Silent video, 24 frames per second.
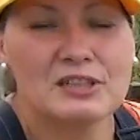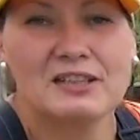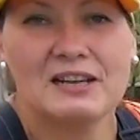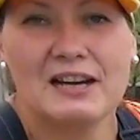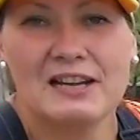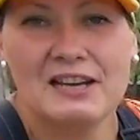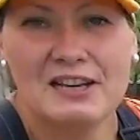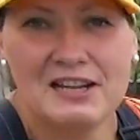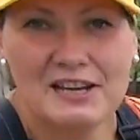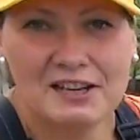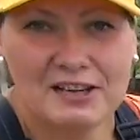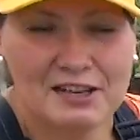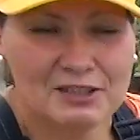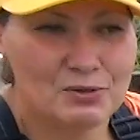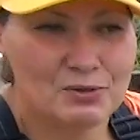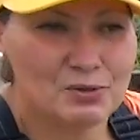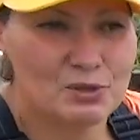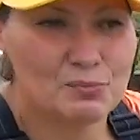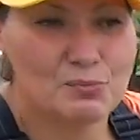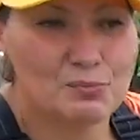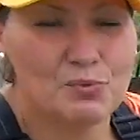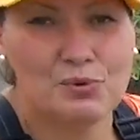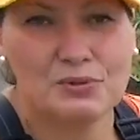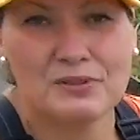кале,
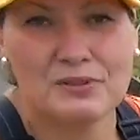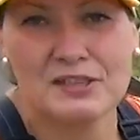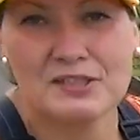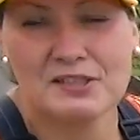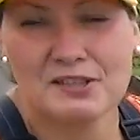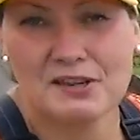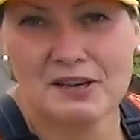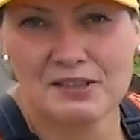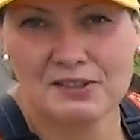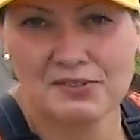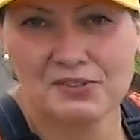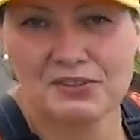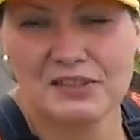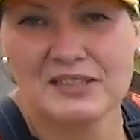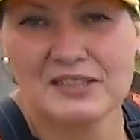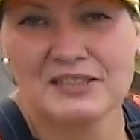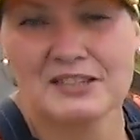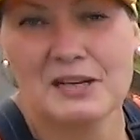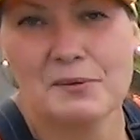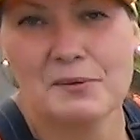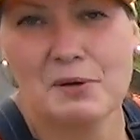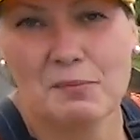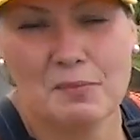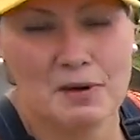которая будет нас радовать до
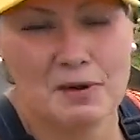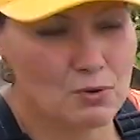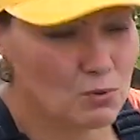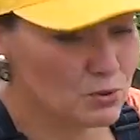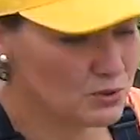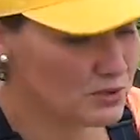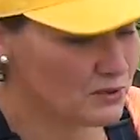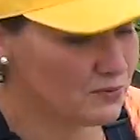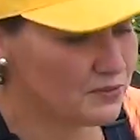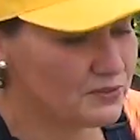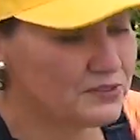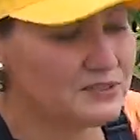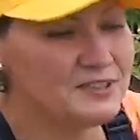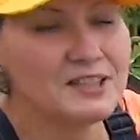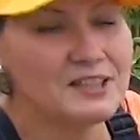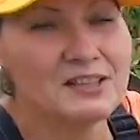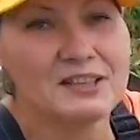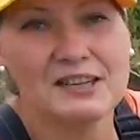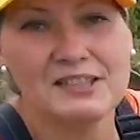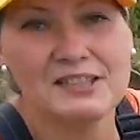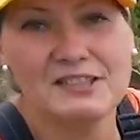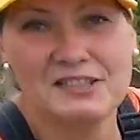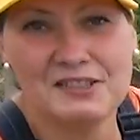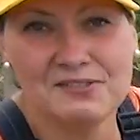самых морозов,
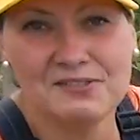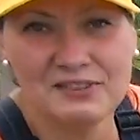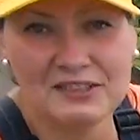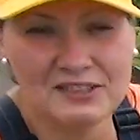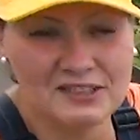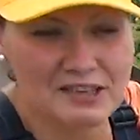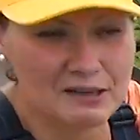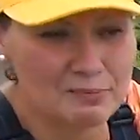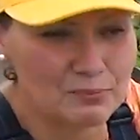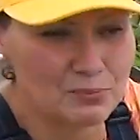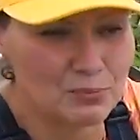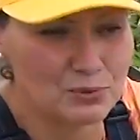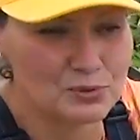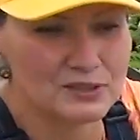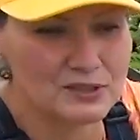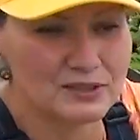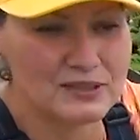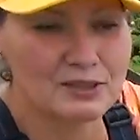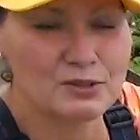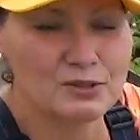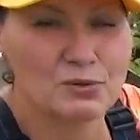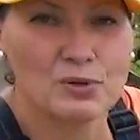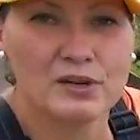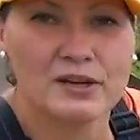декоративная капуста,
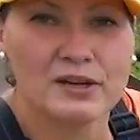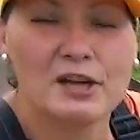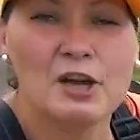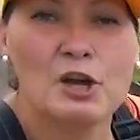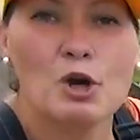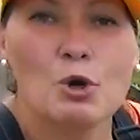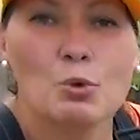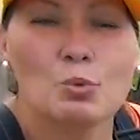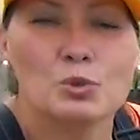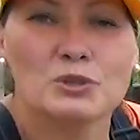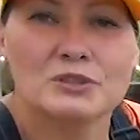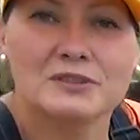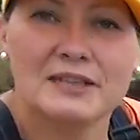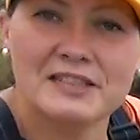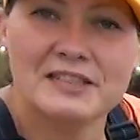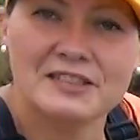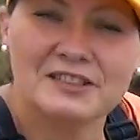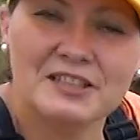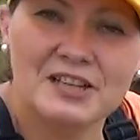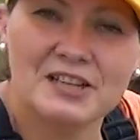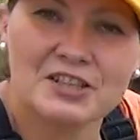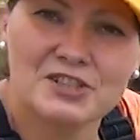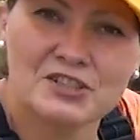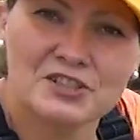которая
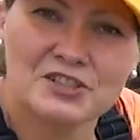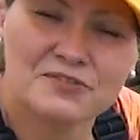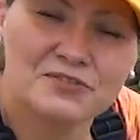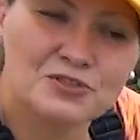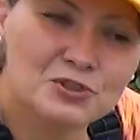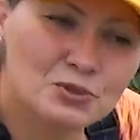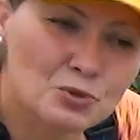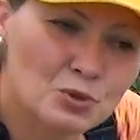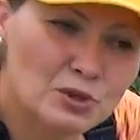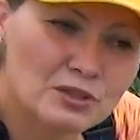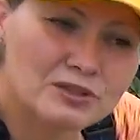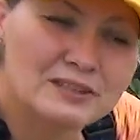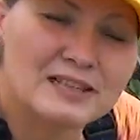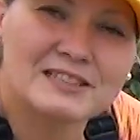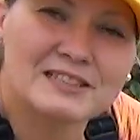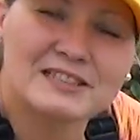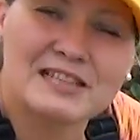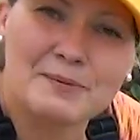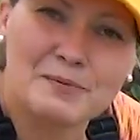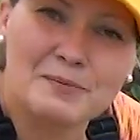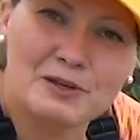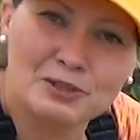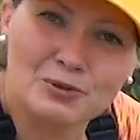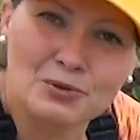усладит наш взор до
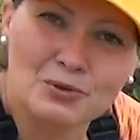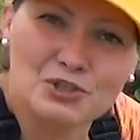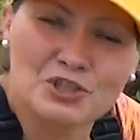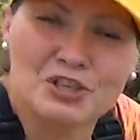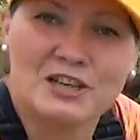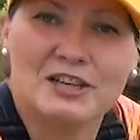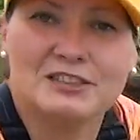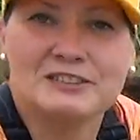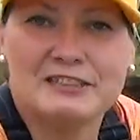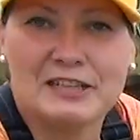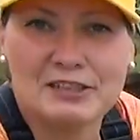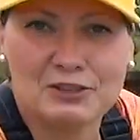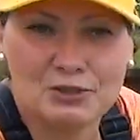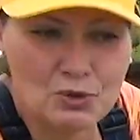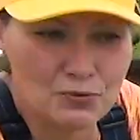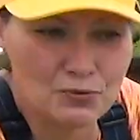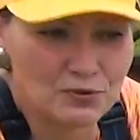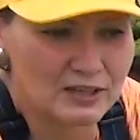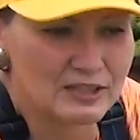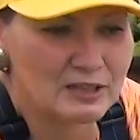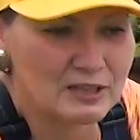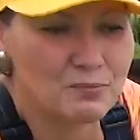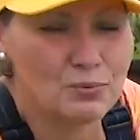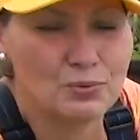самых тоже холодов,
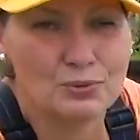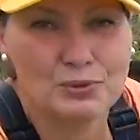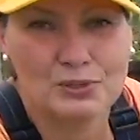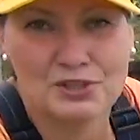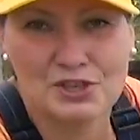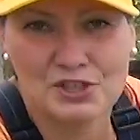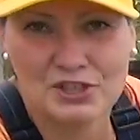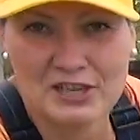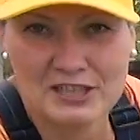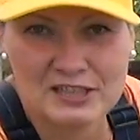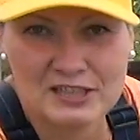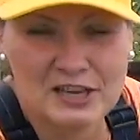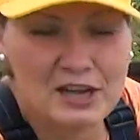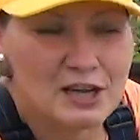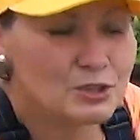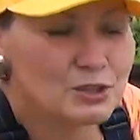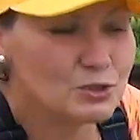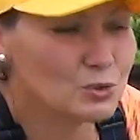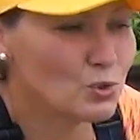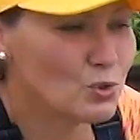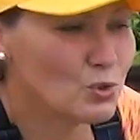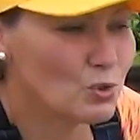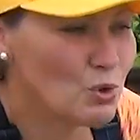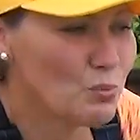когда будут лежать
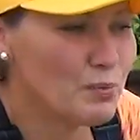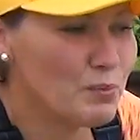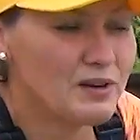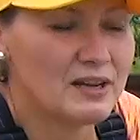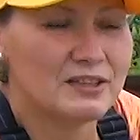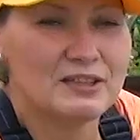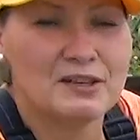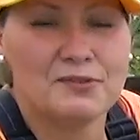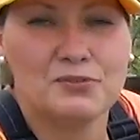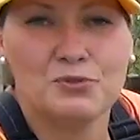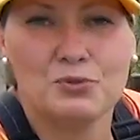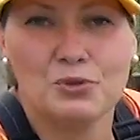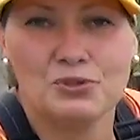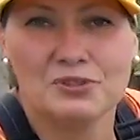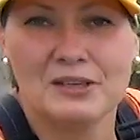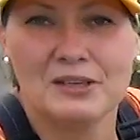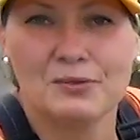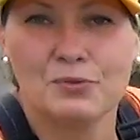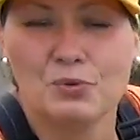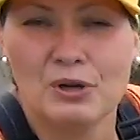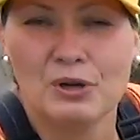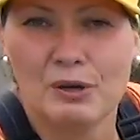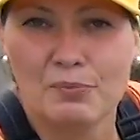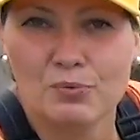сугробы, когда всю
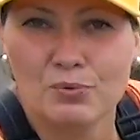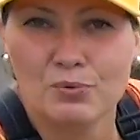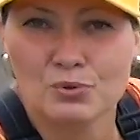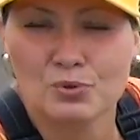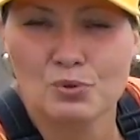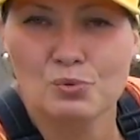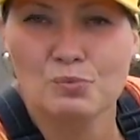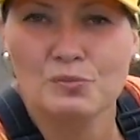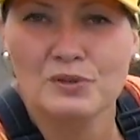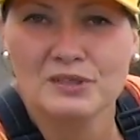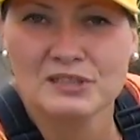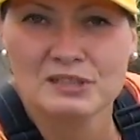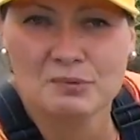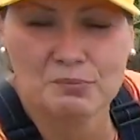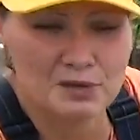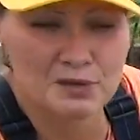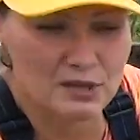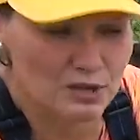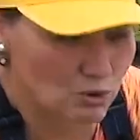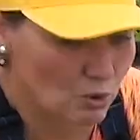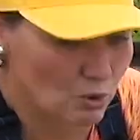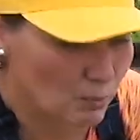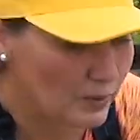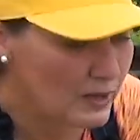остальную капустку мы
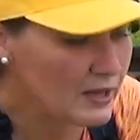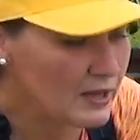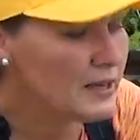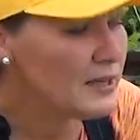соберем.